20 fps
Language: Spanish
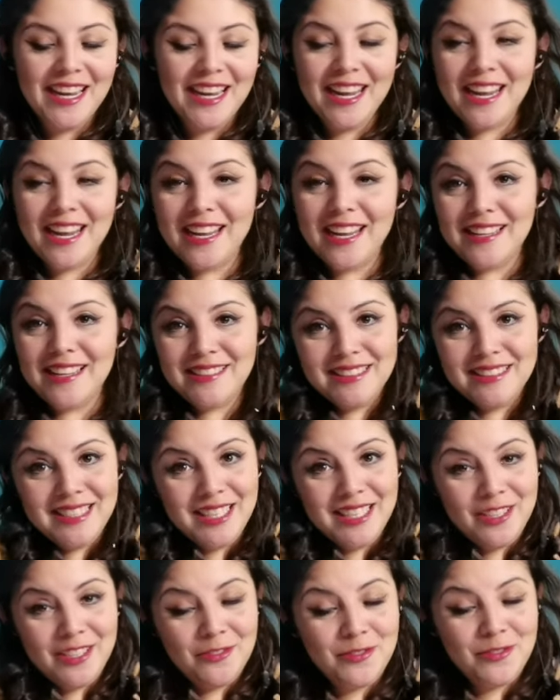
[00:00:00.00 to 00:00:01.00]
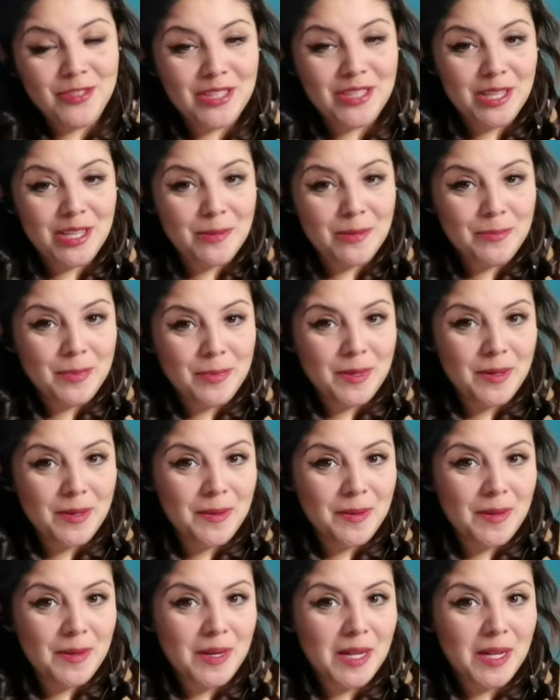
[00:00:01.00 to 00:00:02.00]
esta no es la
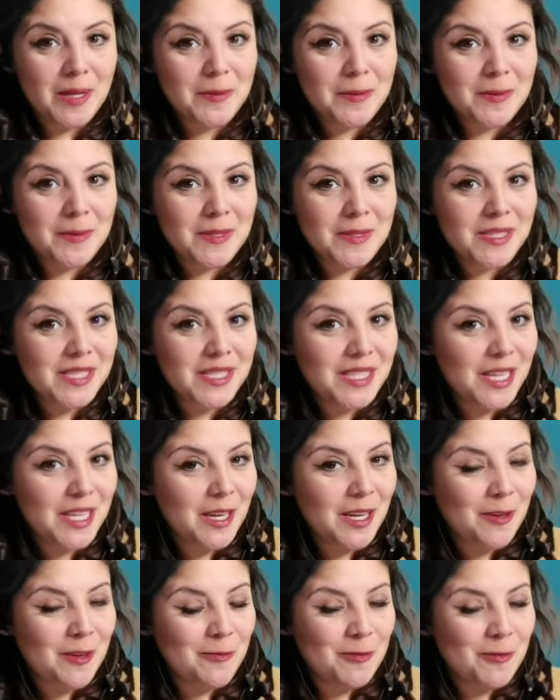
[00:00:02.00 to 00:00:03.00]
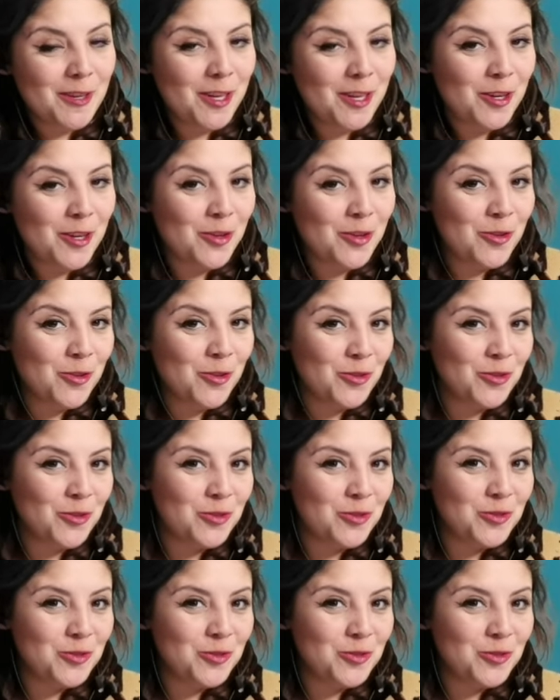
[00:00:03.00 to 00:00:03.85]
primera vez que veo